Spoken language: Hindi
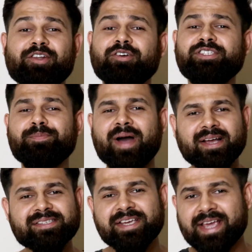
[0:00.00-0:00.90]
साइकोलॉजी
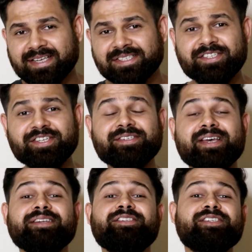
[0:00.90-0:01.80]
बायस एक ऐसी
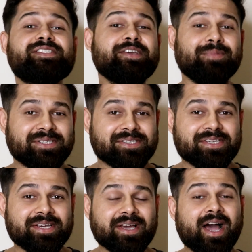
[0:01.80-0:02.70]
चीज़ है जिसकी वजह
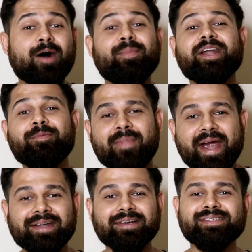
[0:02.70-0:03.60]
से हमारा
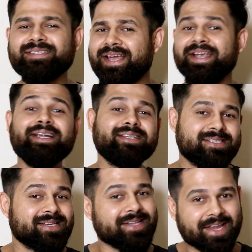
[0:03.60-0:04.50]
माइंड सही
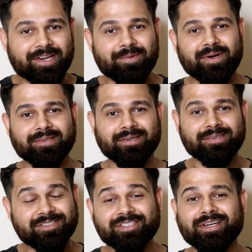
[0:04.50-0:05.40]
डिसीजन नहीं ले
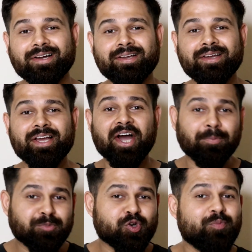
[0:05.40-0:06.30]
पाता जी हाँ
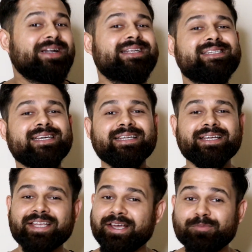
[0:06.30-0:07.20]
हम जो भी डिसीजन
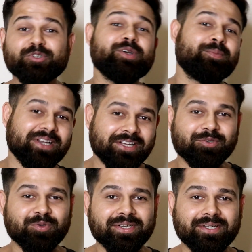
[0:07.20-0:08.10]
लेते हैं वो सब
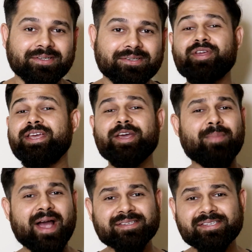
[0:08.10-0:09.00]
गलत होते हैं क्योंकि ये
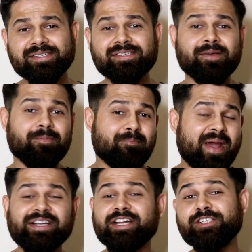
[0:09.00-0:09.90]
बायसेस
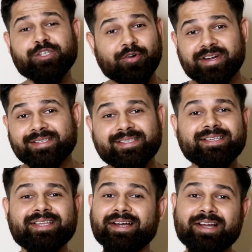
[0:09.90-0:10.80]
मेंटल शॉर्टकट्स
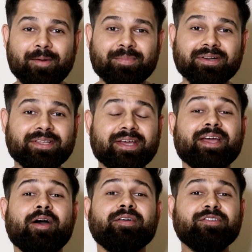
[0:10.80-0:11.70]
की तरह काम करते
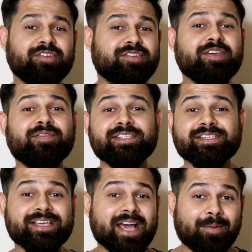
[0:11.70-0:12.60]
हैं जिसकी
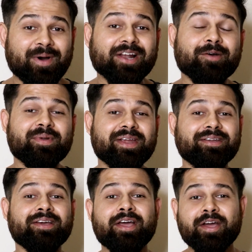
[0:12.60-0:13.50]
वजह से हमारा
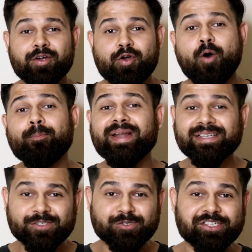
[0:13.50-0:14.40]
ब्रेन
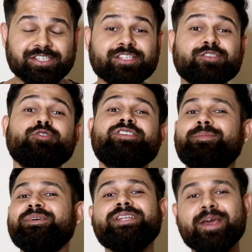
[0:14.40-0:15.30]
कॉम्प्लेक्स सिचुएशंस को
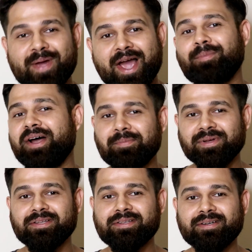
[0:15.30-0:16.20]
समझने में हमारी
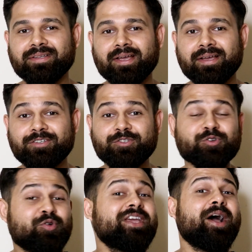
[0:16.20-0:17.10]
मदद करता है
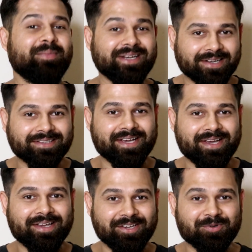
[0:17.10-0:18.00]
जो कि हमें लगता
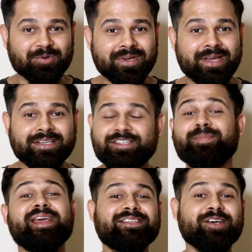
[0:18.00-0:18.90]
है यू नो
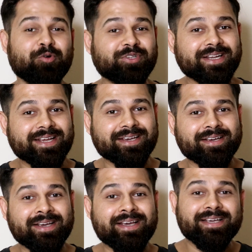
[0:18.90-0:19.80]
जबकि ऐसा होता नहीं
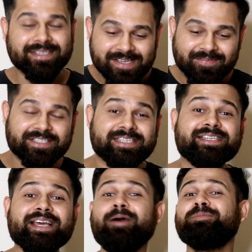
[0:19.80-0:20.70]
है इसी वजह
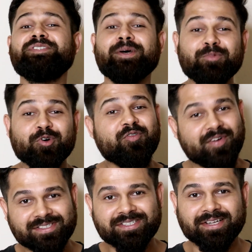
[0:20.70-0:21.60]
से हम सब लोग
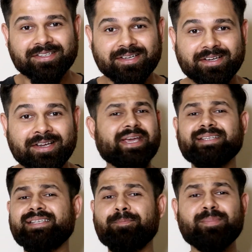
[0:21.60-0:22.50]
फंस जाते हैं एक
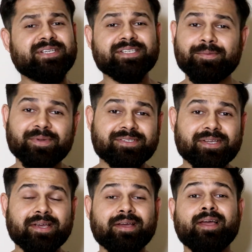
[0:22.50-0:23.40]
एग्जाम्पल से
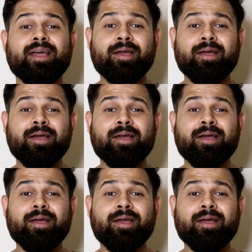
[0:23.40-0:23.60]
समझते हैं